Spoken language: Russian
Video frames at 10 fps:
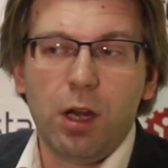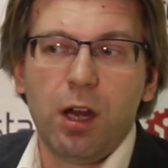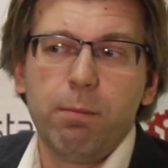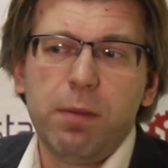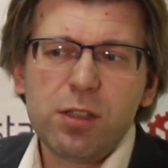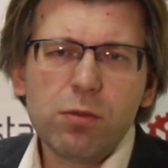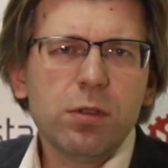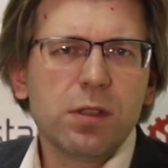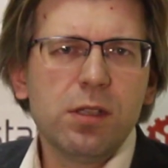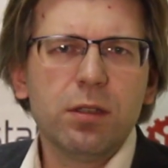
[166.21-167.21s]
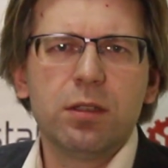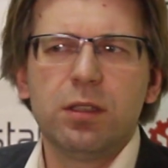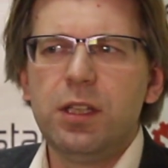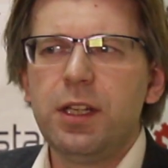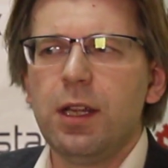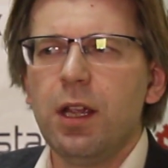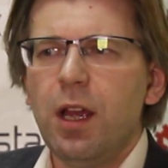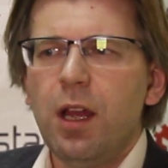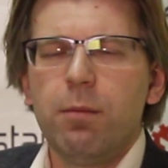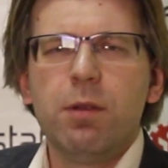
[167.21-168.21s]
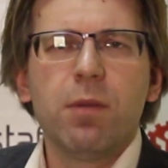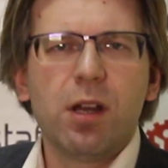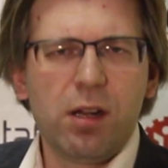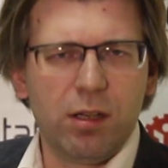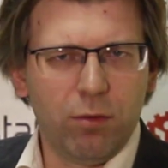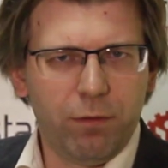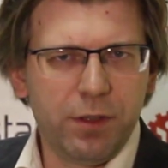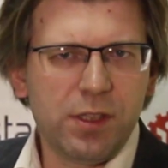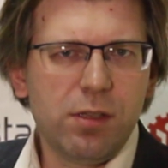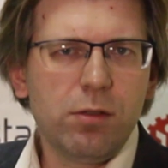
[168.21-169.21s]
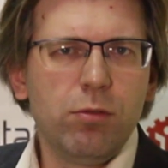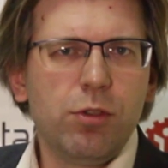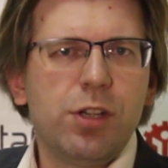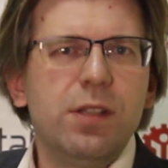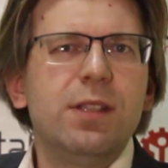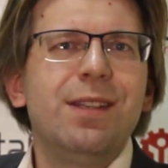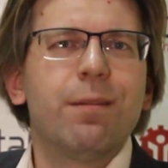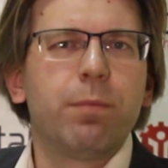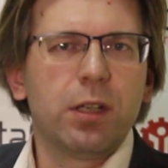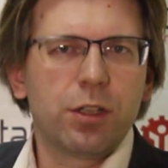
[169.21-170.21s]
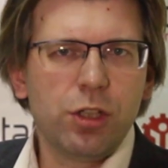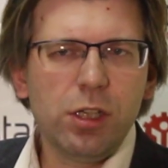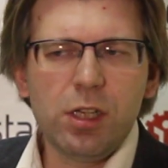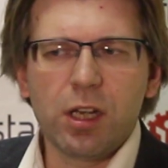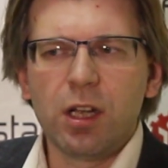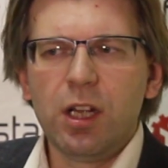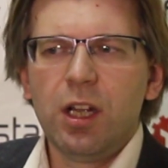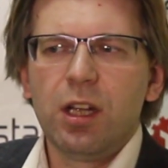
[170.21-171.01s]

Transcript: а по сути дела это некий меморандум, фиксирующий те положения,